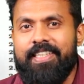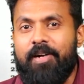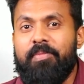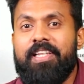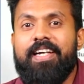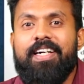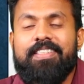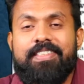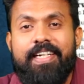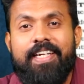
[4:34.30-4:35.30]

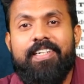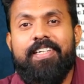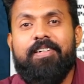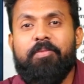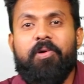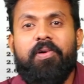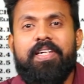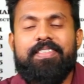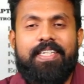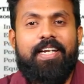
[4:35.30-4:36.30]
தமிழ்நாடு ஸ்டேட்
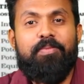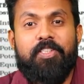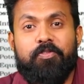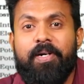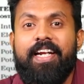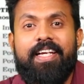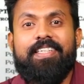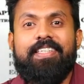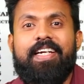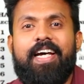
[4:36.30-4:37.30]
போர்டு சிலபஸ்
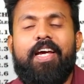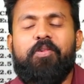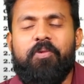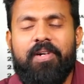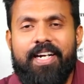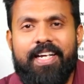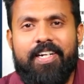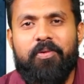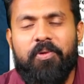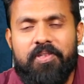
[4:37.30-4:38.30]
படிக்கிறதுனால
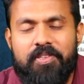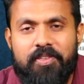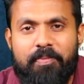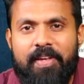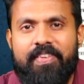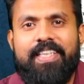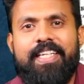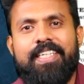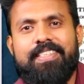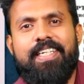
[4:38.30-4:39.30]
உங்களுக்கு ஒன்றுமே
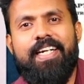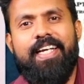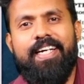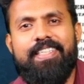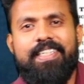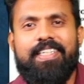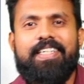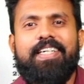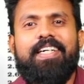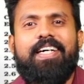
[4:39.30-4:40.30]
வித்தியாசம் கிடையாது
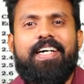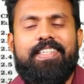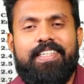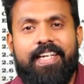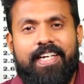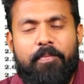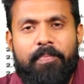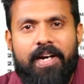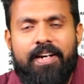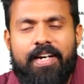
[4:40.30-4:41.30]
அது நீங்க
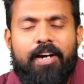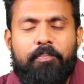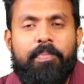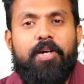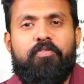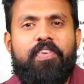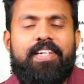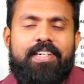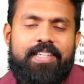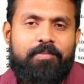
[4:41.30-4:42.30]
பக்கா
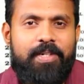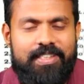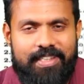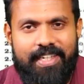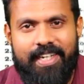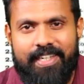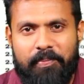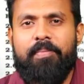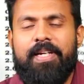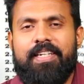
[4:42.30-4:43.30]
பெர்ஃபெக்டா தான் படிச்சுட்டு இருக்கு
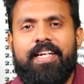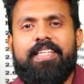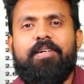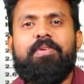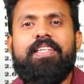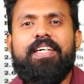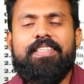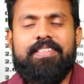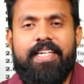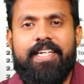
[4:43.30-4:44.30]
அதனால
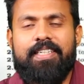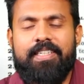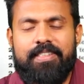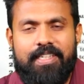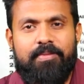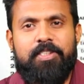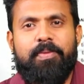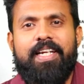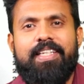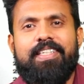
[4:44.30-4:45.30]
தமிழ்நாடு ஸ்டேட்
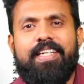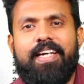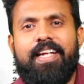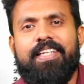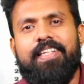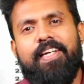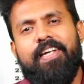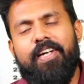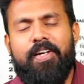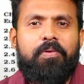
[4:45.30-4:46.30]
சிலபஸ் படிக்கிறதுனால
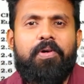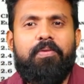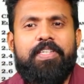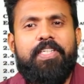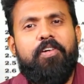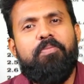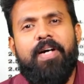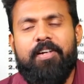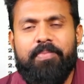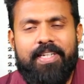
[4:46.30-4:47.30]
நீங்க ஒரு விஷயம்
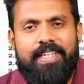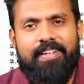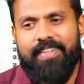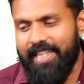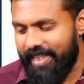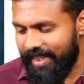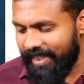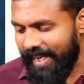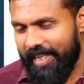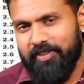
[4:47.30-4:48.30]
பயப்பட தேவையில்லை
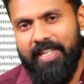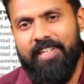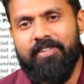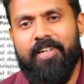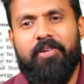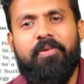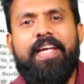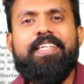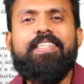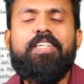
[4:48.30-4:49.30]
ஆக்சுவலி யூ ஆர்
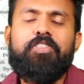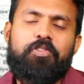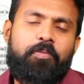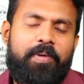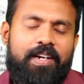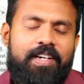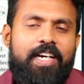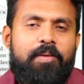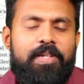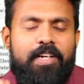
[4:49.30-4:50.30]
டூயிங் சூப்பர்
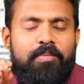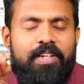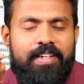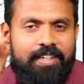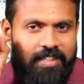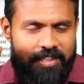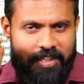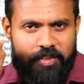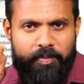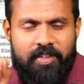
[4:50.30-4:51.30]
அப்ப தமிழ்நாடு
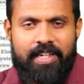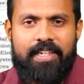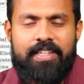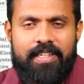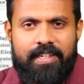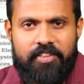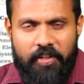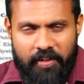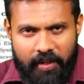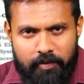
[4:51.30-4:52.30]
டெக்ஸ்ட் ബുക്കിലെ
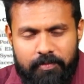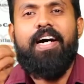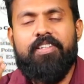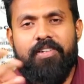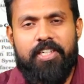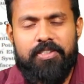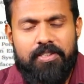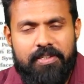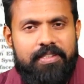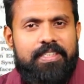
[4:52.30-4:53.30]
தியரியும் അതோட
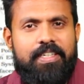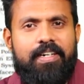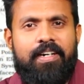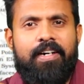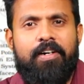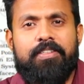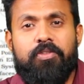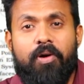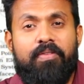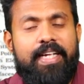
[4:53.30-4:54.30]

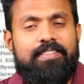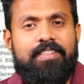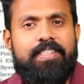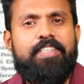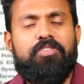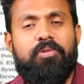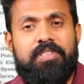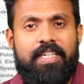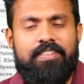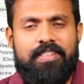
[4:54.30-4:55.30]
சோல்வ்டு எக்ஸசைஸ்
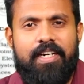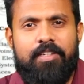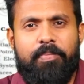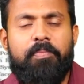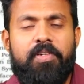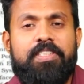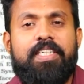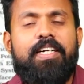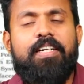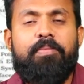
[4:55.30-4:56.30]
கொஸ்டின்ஸ் அது
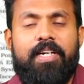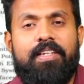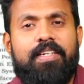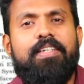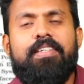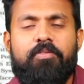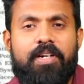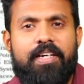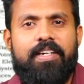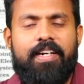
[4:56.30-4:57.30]
புரிஞ்சுக்கிட்டு பண்ணதுக்கு
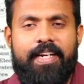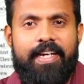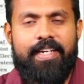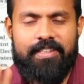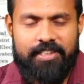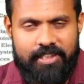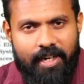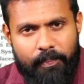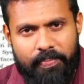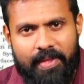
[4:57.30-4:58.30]
உங்களுக்கு ரெடியா
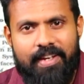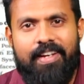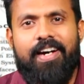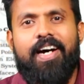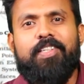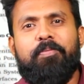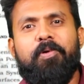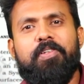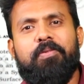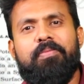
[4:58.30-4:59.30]
இருந்துச்சா அது
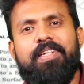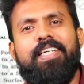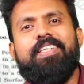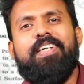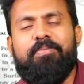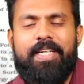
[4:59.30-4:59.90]
போதும் நீட்டோட